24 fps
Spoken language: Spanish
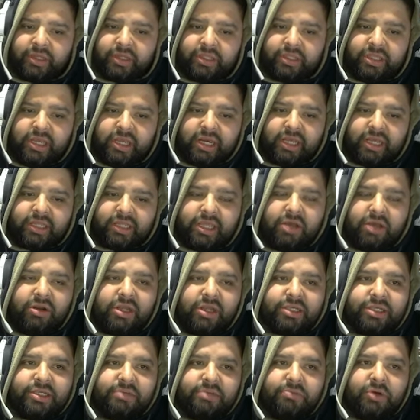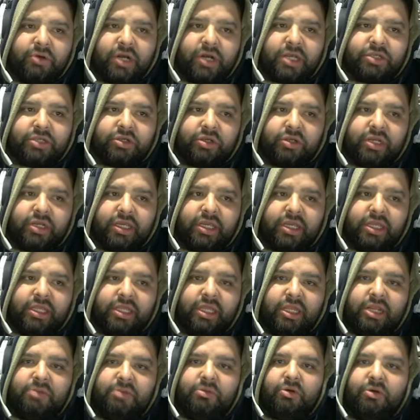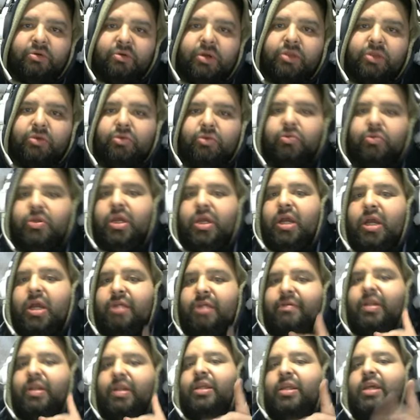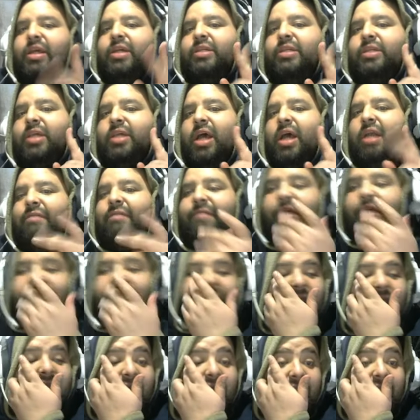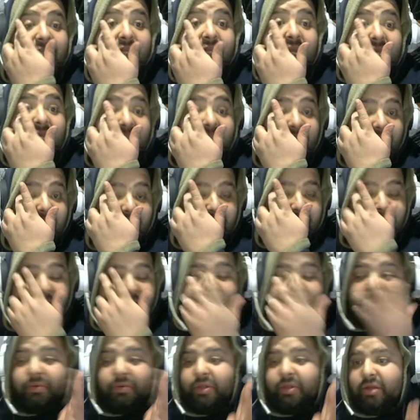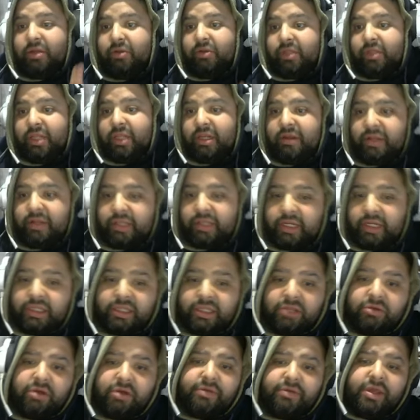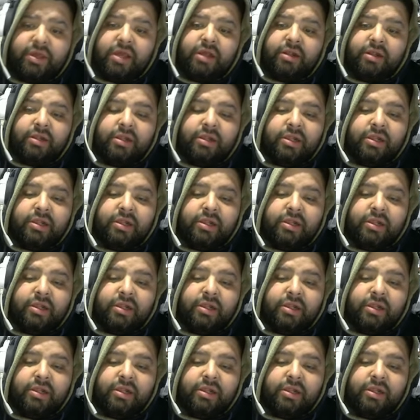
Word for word: Y he gastado las invocaciones que tenemos cuando tú llegas al nivel 10, al 20 y al 30. Esta cuenta no está a nivel 30 todavía.